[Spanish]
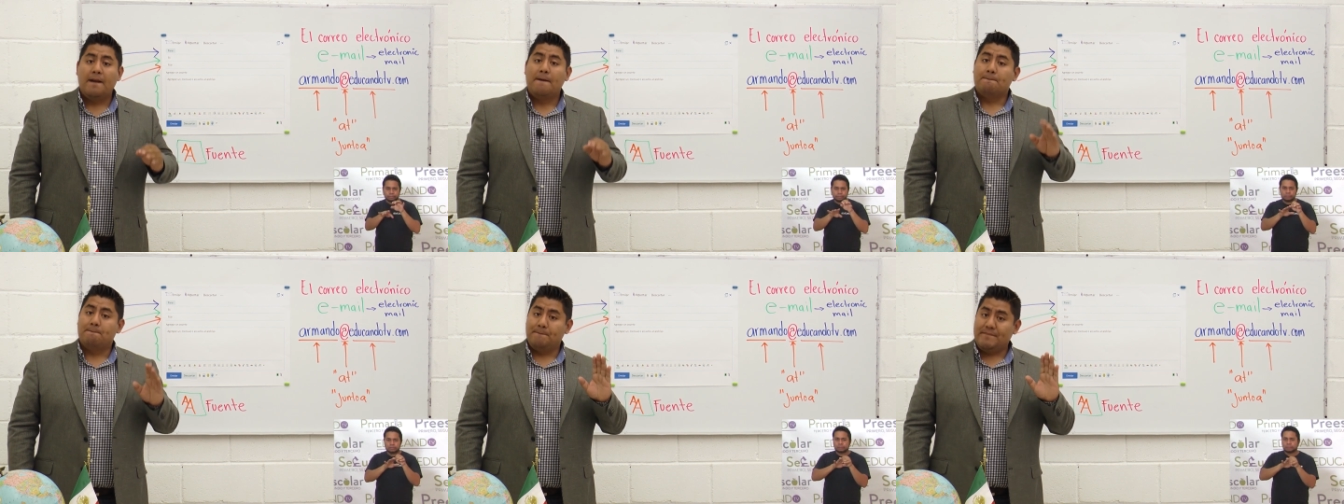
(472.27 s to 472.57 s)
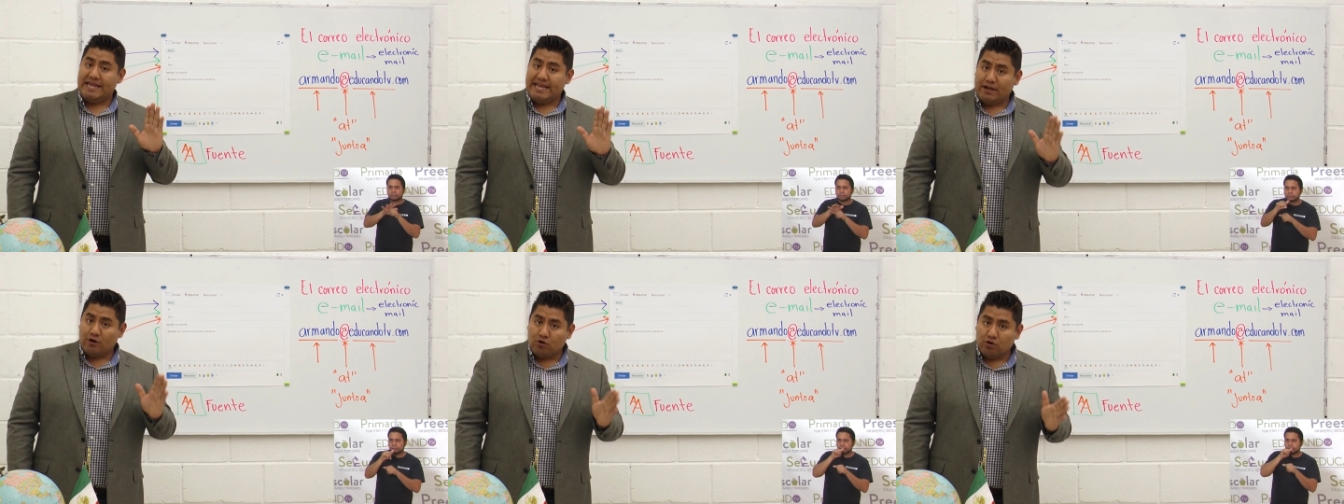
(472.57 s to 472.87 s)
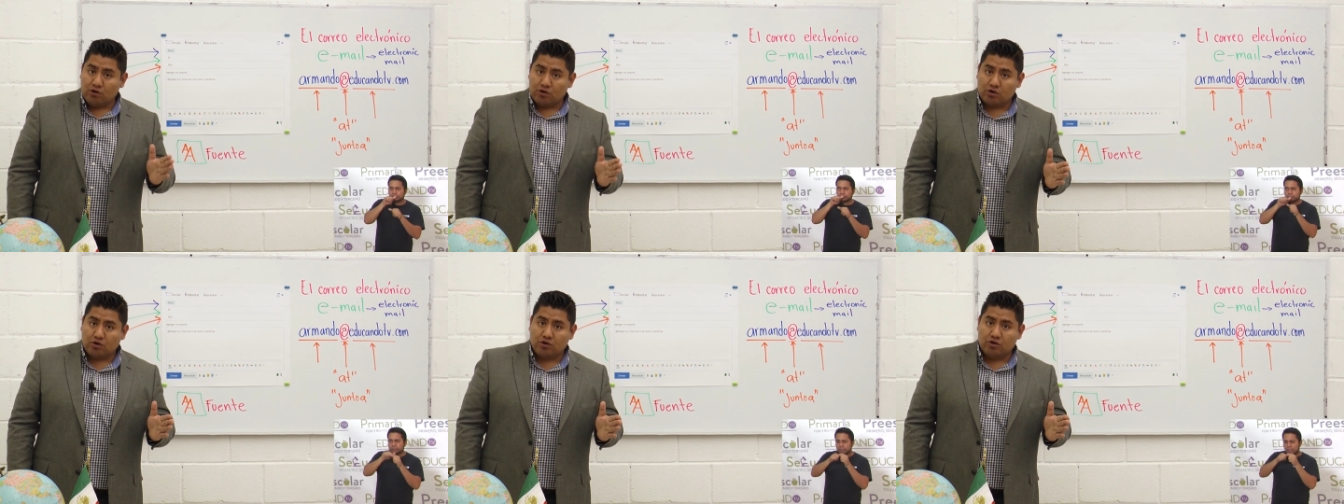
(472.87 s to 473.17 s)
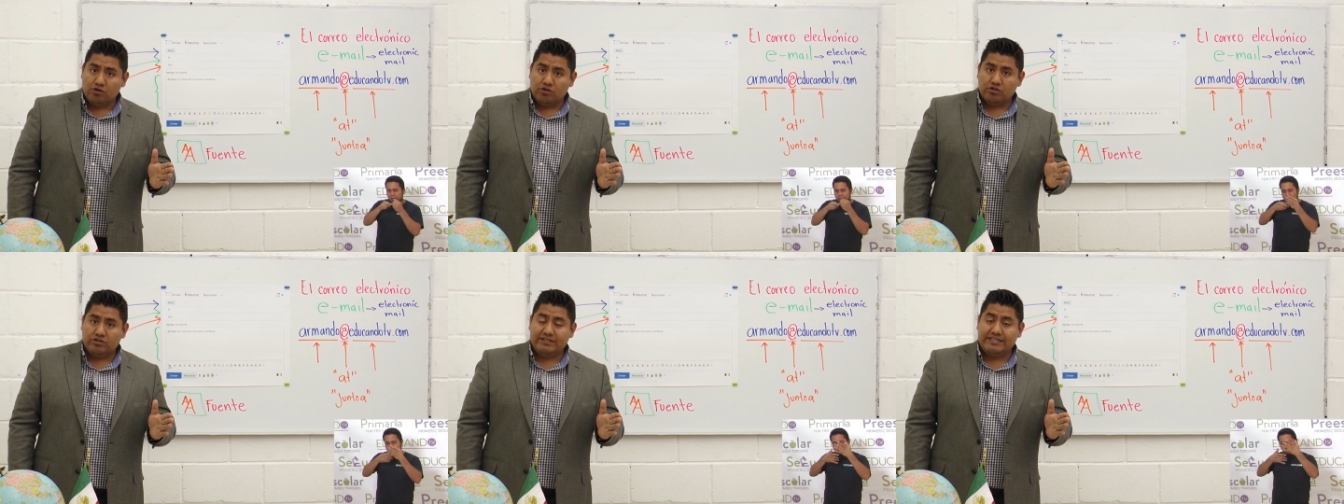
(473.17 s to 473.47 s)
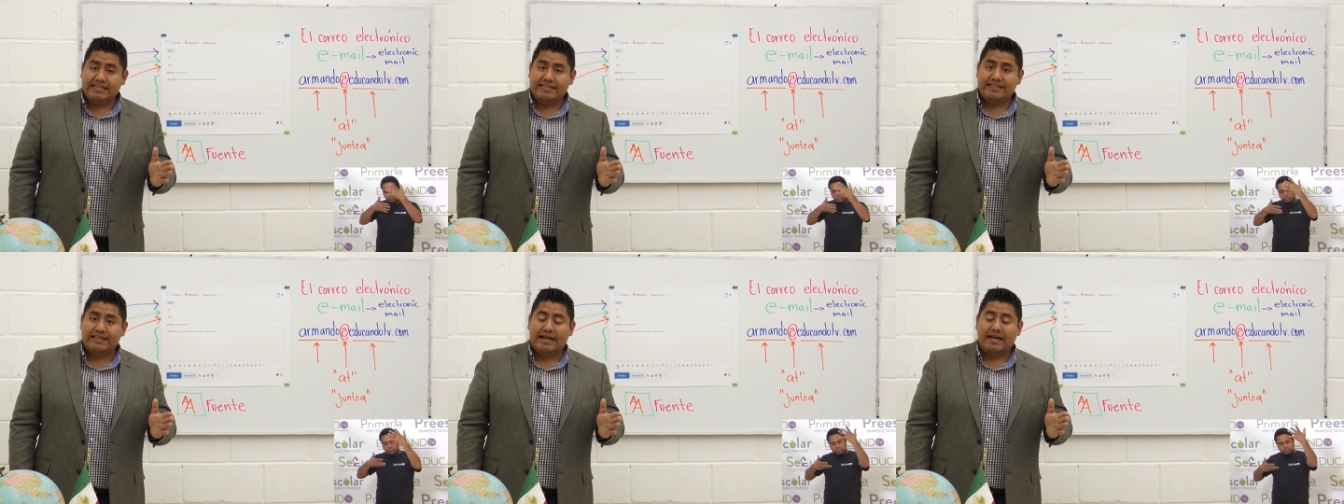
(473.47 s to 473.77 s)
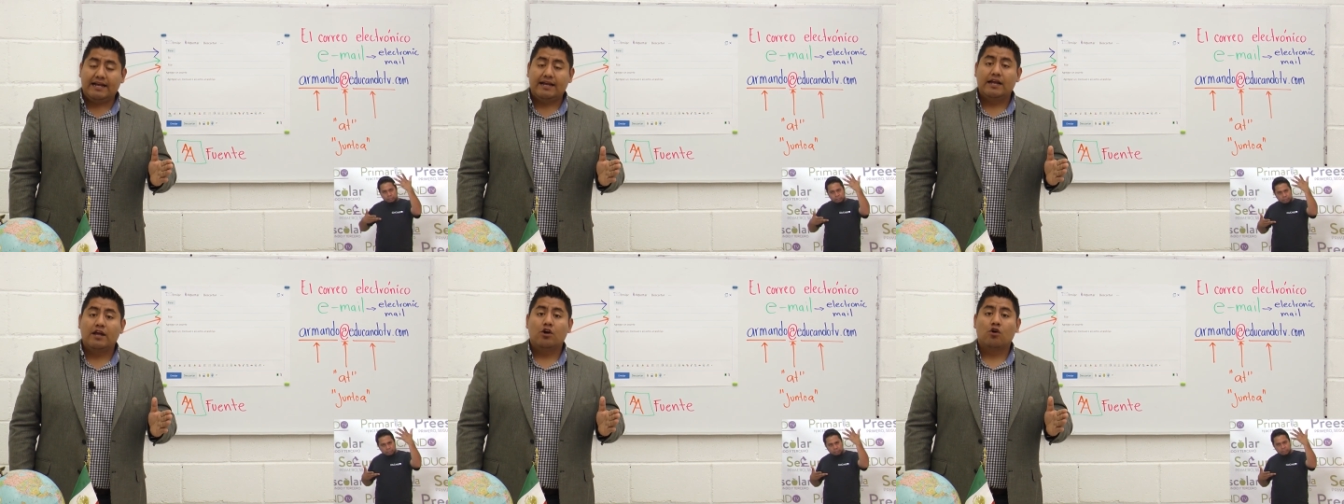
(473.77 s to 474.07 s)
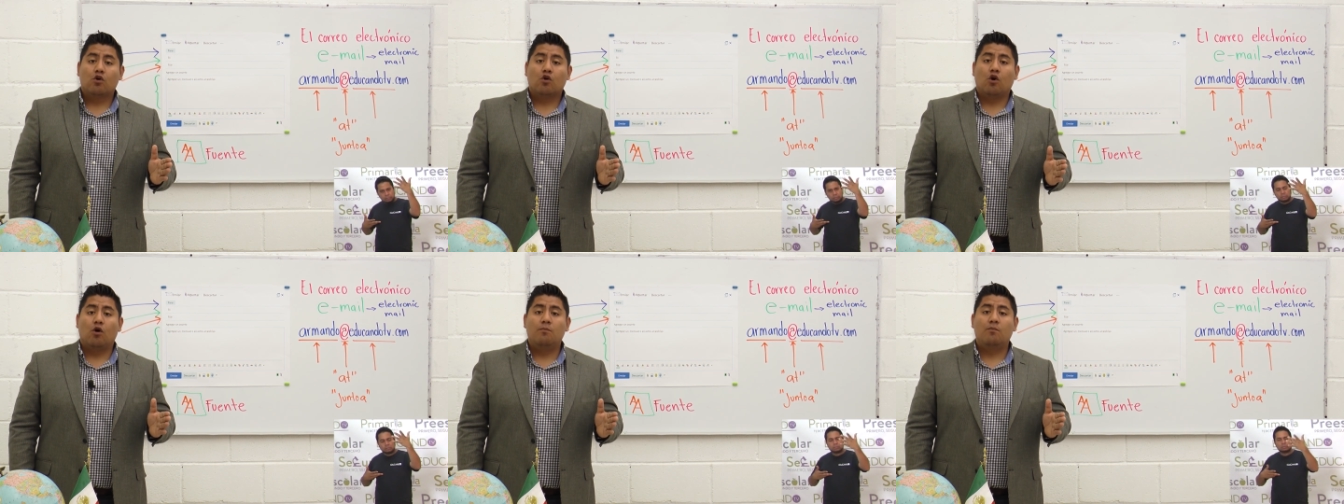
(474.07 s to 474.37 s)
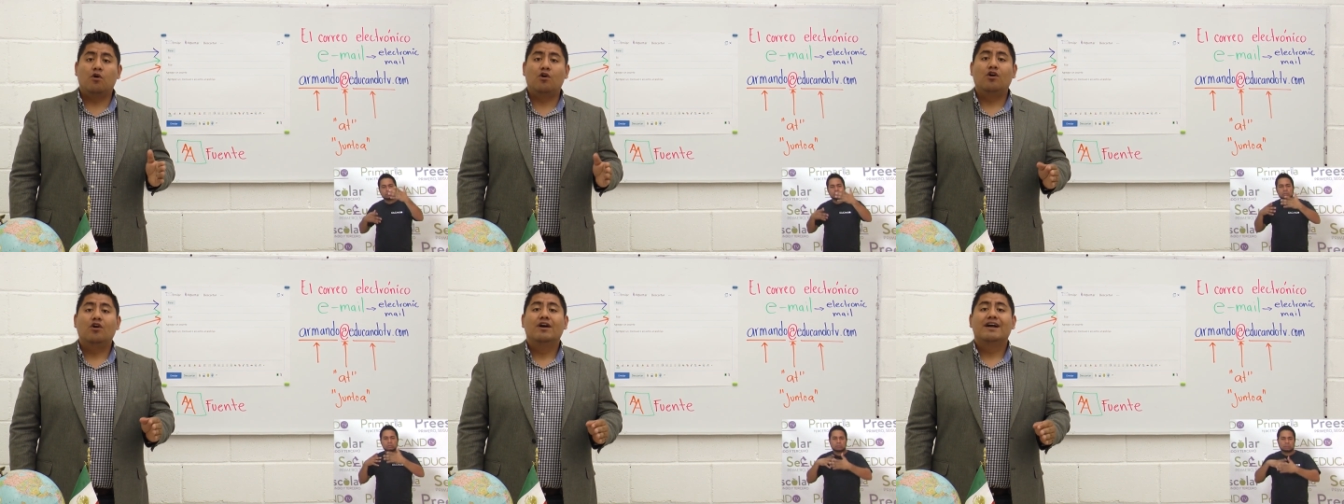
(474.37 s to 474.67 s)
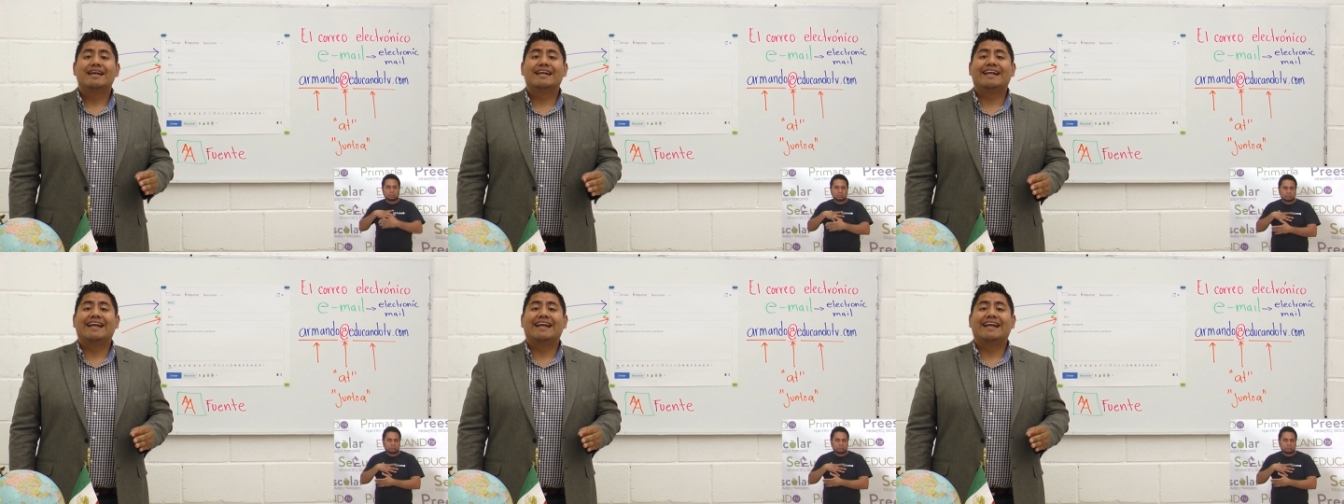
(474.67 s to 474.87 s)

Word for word: mejor conocida como